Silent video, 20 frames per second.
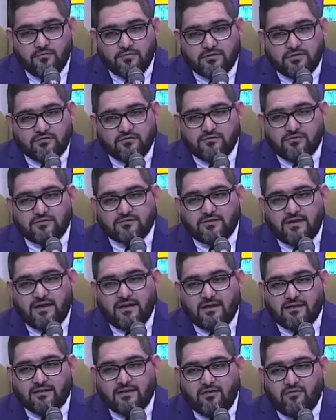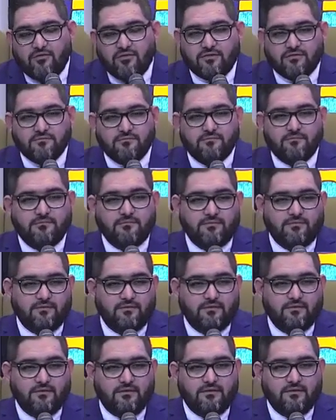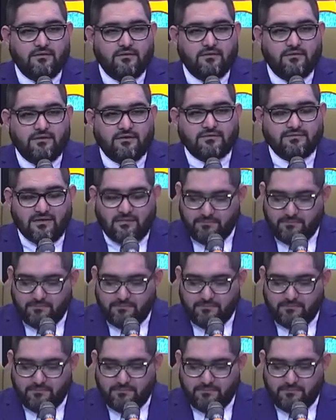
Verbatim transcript: a dónde está el arca hoy. Está